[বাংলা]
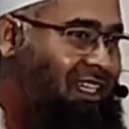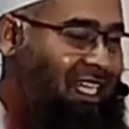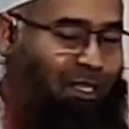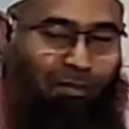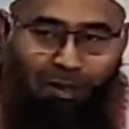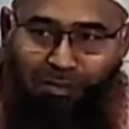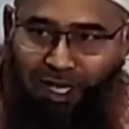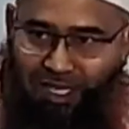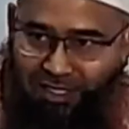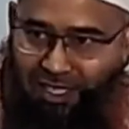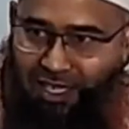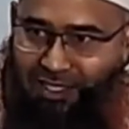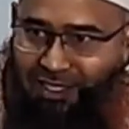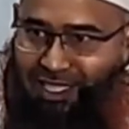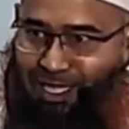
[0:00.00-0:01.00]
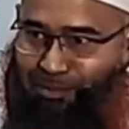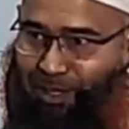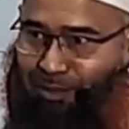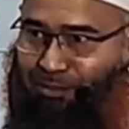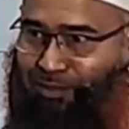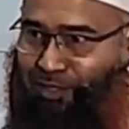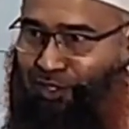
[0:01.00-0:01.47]
ইমাম হাসান
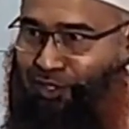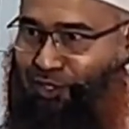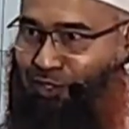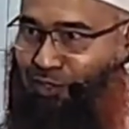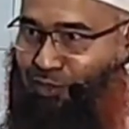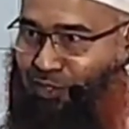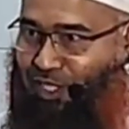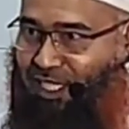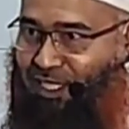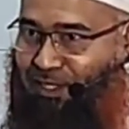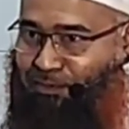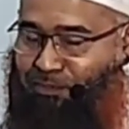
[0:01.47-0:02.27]
ইমাম হুসাইন